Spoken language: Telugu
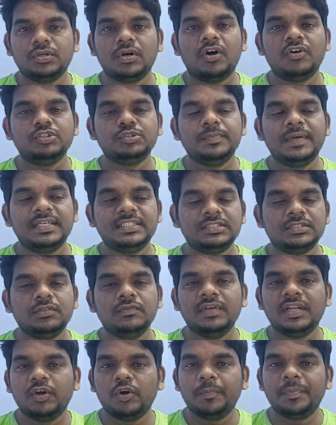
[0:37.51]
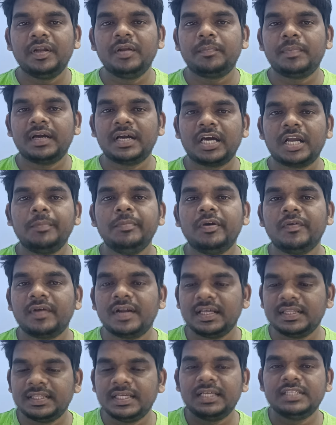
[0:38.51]
సో హౌస్ మేట్స్ వీళ్ళ ఒపీనియన్ ప్రకారం
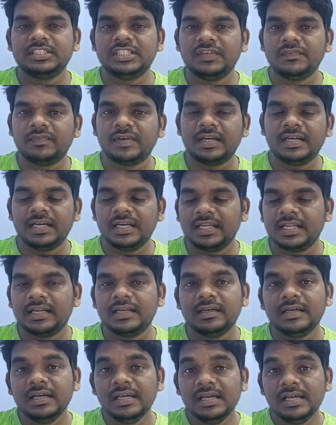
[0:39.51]
ఎవరైతే చీఫ్ కంటైనర్